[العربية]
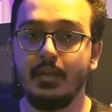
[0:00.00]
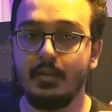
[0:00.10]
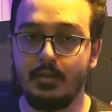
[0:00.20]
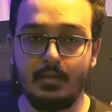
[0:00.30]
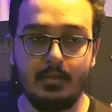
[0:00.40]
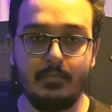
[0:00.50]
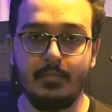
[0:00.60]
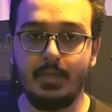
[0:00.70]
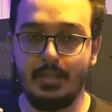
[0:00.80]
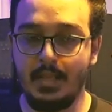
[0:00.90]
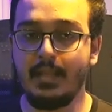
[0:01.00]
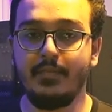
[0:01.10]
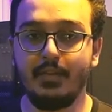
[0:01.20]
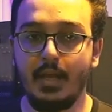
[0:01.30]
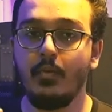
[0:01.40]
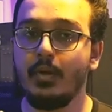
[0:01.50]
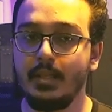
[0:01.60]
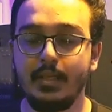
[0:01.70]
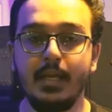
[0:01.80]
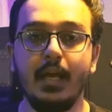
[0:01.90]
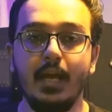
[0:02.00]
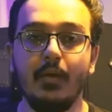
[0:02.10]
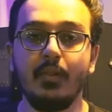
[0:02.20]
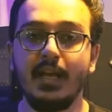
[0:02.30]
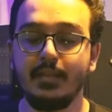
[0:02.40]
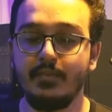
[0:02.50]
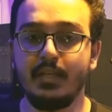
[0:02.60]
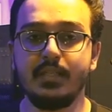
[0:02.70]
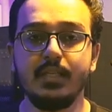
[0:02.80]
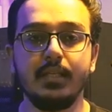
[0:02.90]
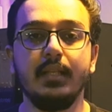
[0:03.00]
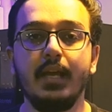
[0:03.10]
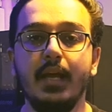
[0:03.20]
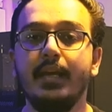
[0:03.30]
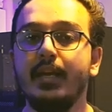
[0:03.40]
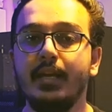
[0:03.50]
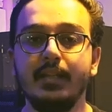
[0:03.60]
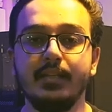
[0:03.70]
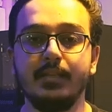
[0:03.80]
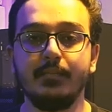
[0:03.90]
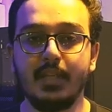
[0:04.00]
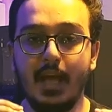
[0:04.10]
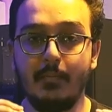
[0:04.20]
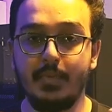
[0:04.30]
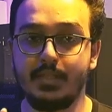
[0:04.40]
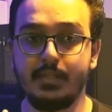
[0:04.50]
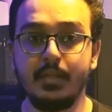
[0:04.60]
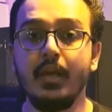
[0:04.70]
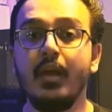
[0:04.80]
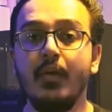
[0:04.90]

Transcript: آه، الهدف الأول ليها أو الهدف الأساسي ليها هي الاستمتاع بس